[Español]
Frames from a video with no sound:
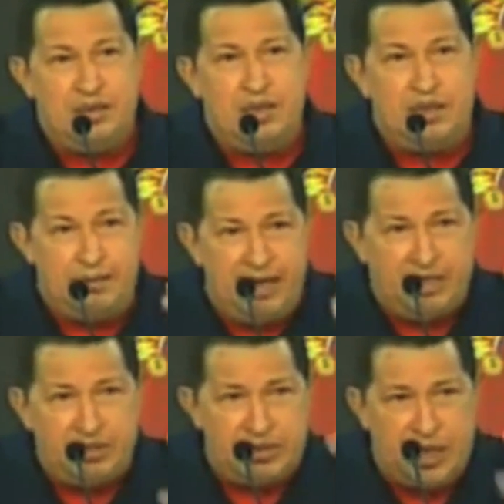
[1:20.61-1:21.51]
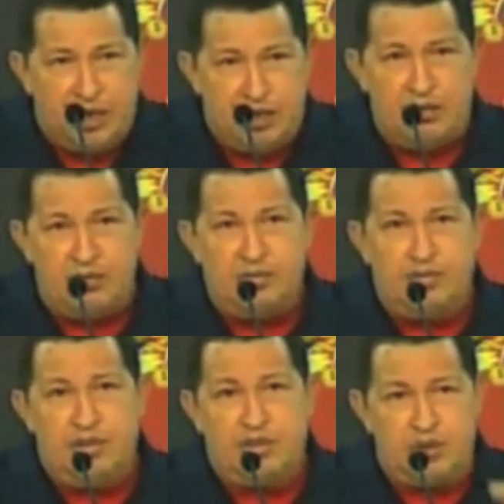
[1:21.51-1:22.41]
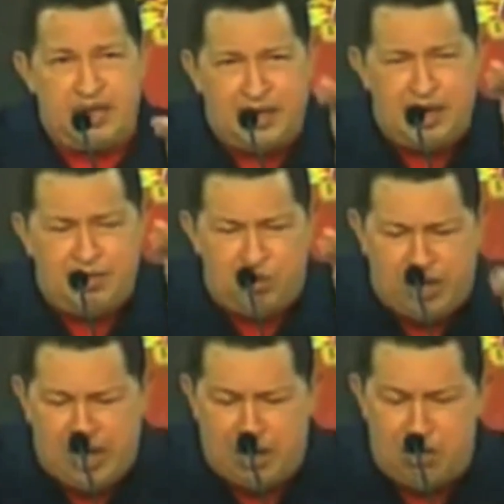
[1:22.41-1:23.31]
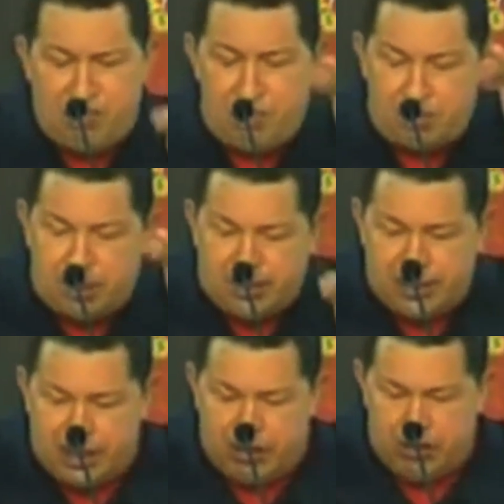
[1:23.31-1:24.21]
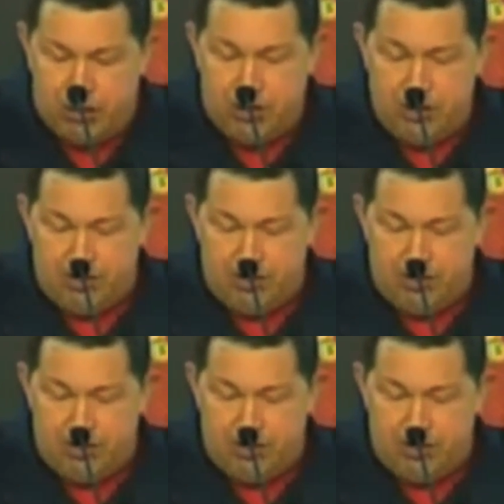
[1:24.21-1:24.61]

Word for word: el deber social. Eso hay que abonarlo, fortalecerlo,